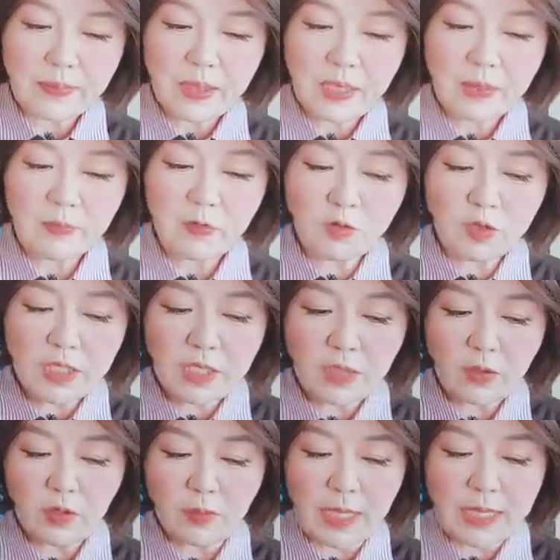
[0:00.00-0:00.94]
팀 쿡
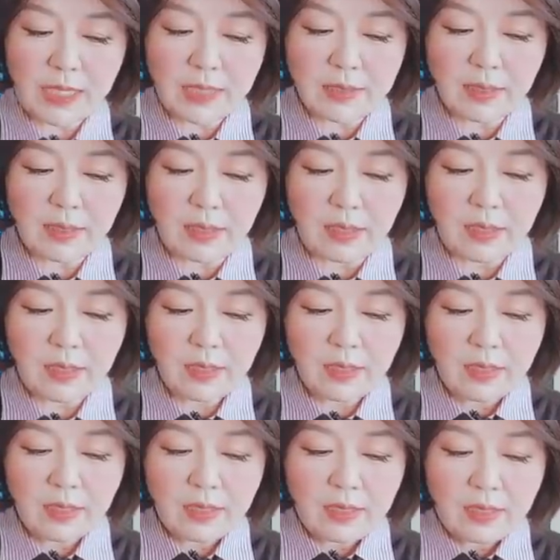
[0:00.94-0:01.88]
CEO를 만나서
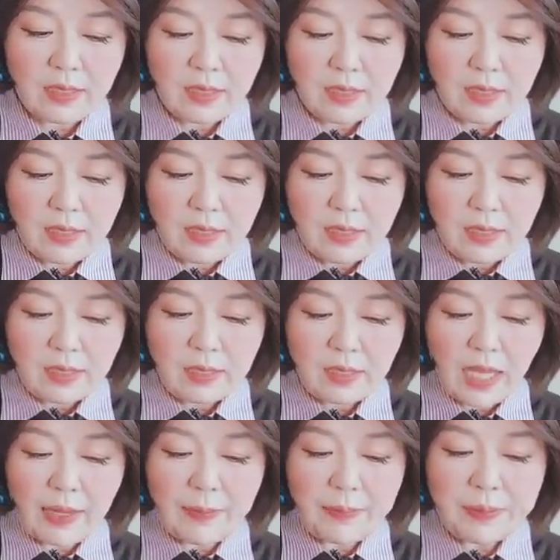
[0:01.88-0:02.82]

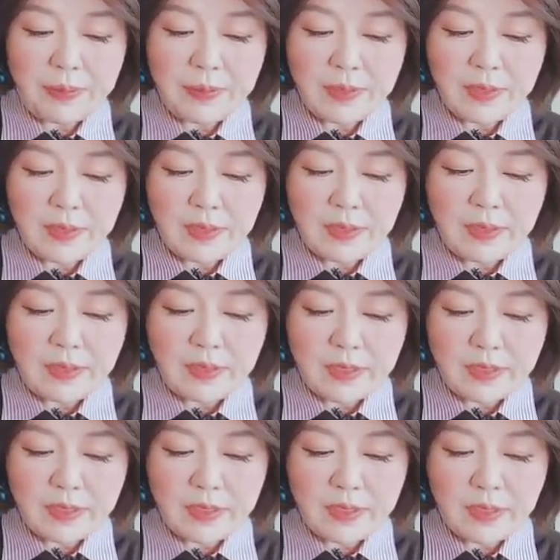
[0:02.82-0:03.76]
어,
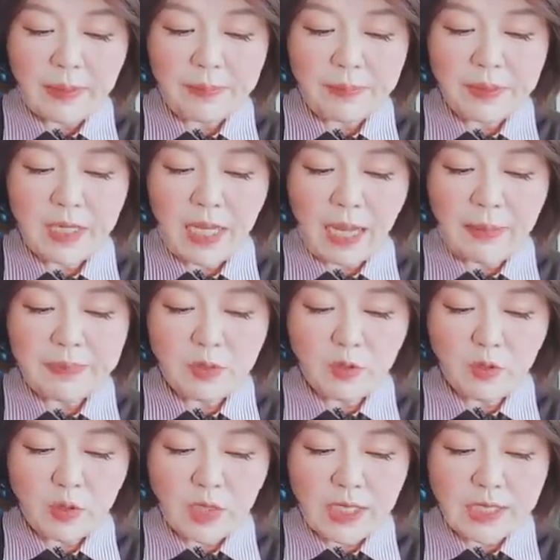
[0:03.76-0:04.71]
애플을 애플
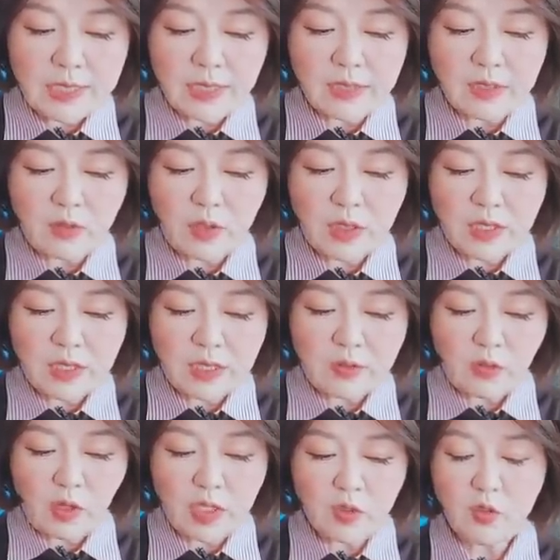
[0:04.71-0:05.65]
앱스토어에서
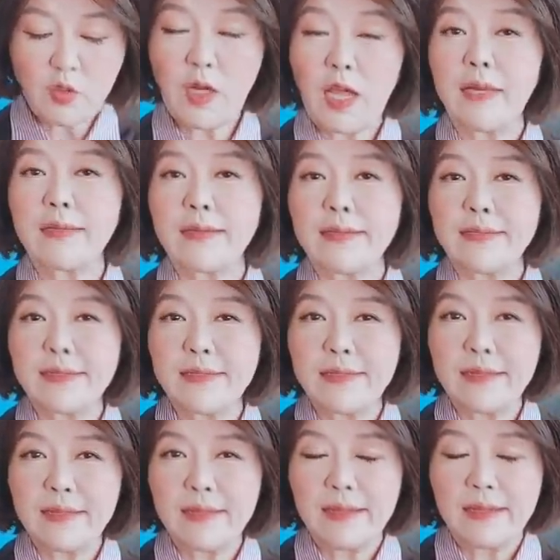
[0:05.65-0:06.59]
트위터를 퇴출하는 것은
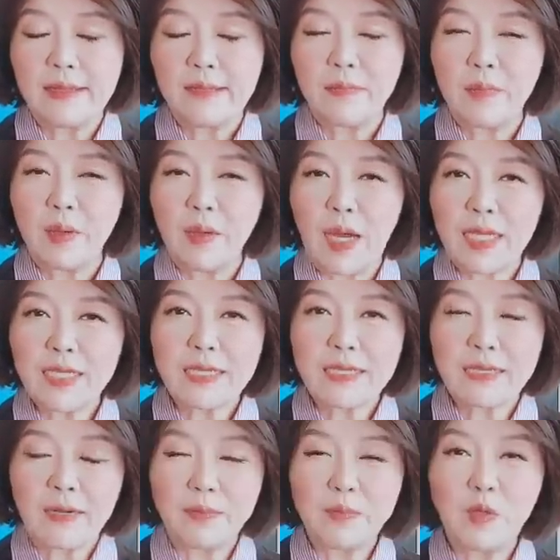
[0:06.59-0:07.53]
뭐
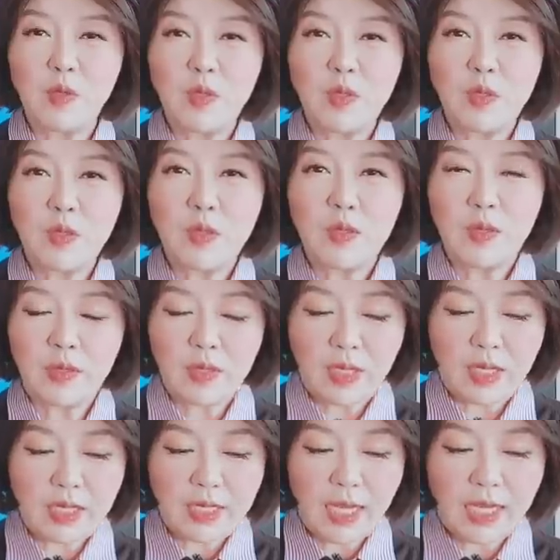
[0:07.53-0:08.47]
아직 검토는
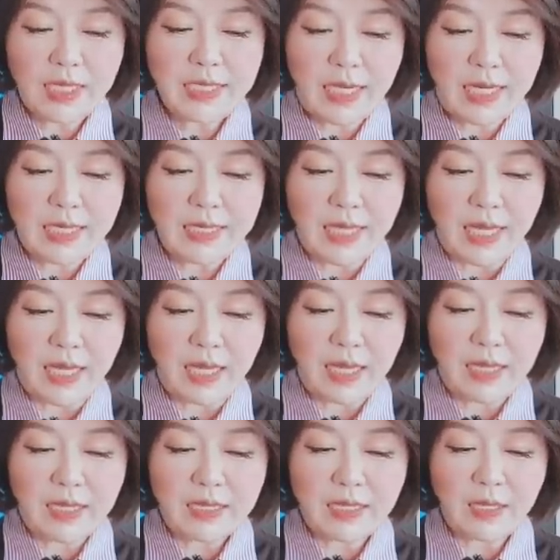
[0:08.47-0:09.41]
하지
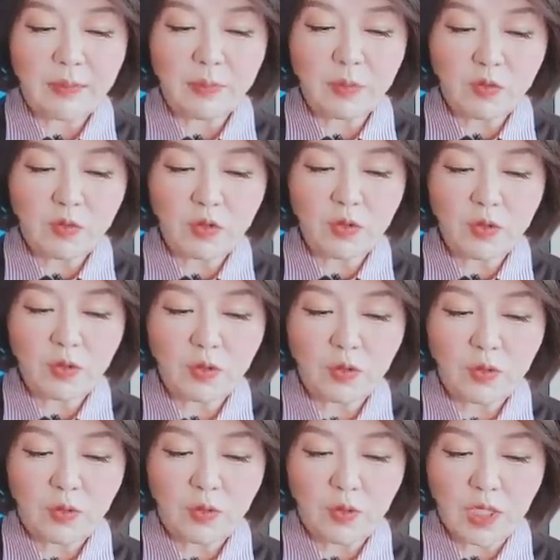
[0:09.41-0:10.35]
않았다.
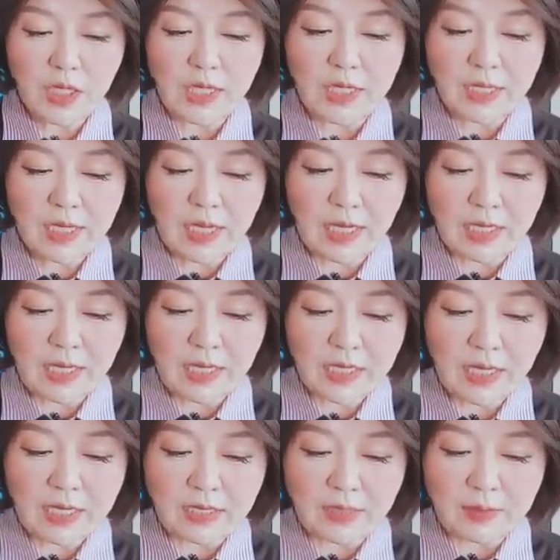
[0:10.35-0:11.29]
팀쿡이 이렇게 얘기를
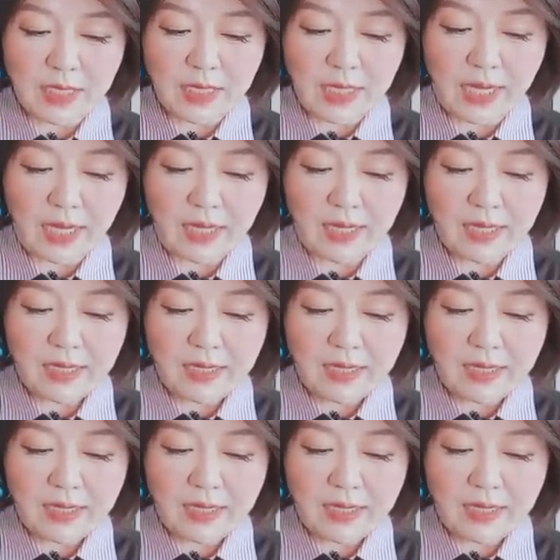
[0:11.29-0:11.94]
했다는 겁니다.